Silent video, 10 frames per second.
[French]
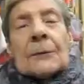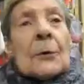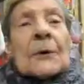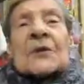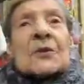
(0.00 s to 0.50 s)

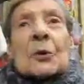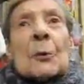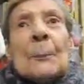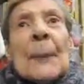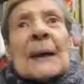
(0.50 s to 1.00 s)
Donc, il
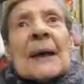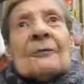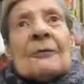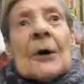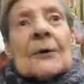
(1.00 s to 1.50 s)
s'occupe pas de
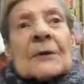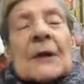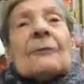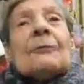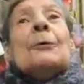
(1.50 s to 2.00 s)
la France.
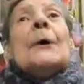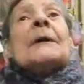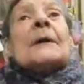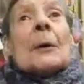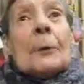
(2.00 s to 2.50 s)
Il a voulu
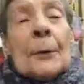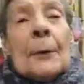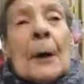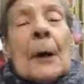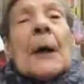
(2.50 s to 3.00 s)
être élu,
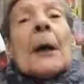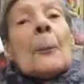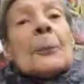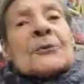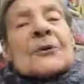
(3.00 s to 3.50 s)
et
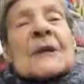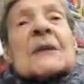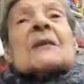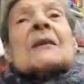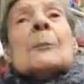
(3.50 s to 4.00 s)
en plus de ça,
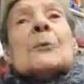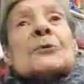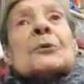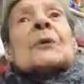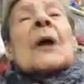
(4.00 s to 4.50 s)
c'est un
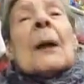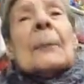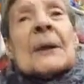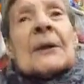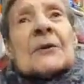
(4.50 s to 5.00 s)
monsieur très
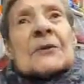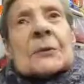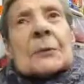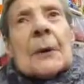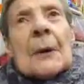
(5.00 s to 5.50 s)

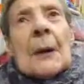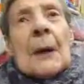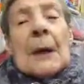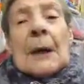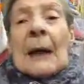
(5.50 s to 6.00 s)
prétentieux.
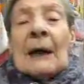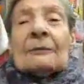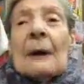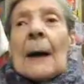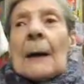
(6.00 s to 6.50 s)
Et
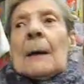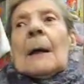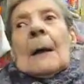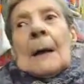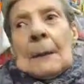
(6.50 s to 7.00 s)
avoir
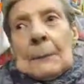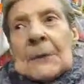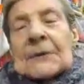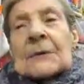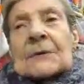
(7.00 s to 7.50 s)

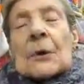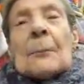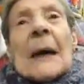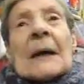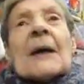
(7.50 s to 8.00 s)
se
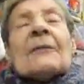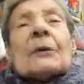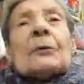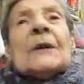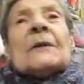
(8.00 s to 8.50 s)
marier
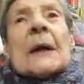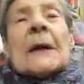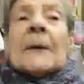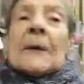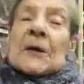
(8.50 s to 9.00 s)
avec une
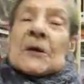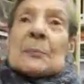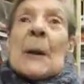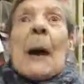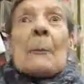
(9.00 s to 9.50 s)
Italienne et qui
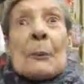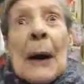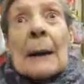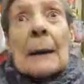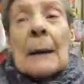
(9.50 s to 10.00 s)
se met à poil,